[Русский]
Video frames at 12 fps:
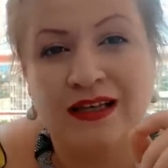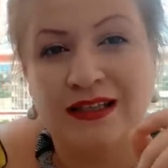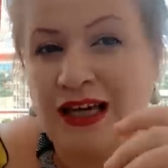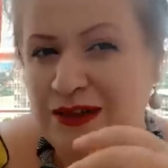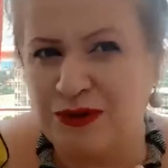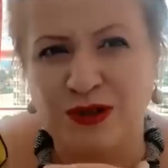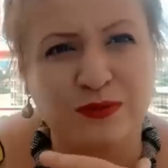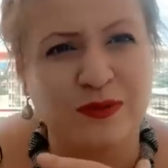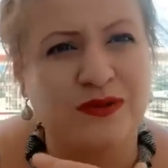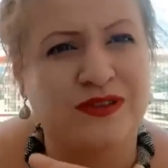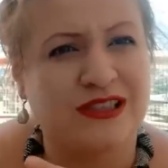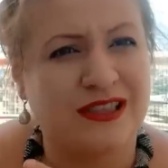я его
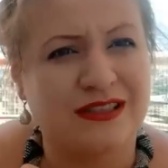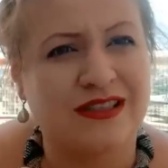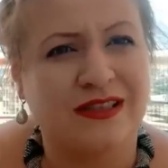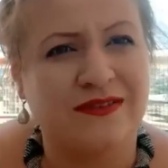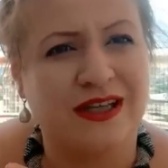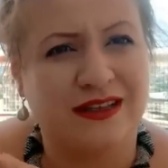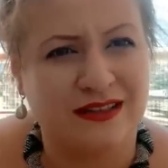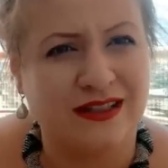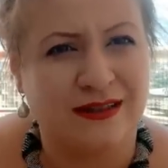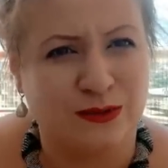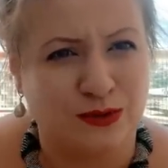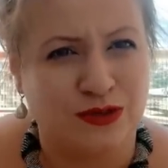люблю, честно говоря,
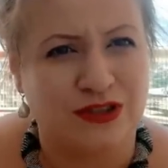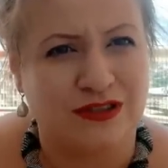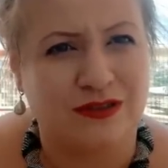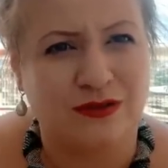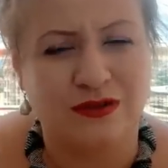так кушать.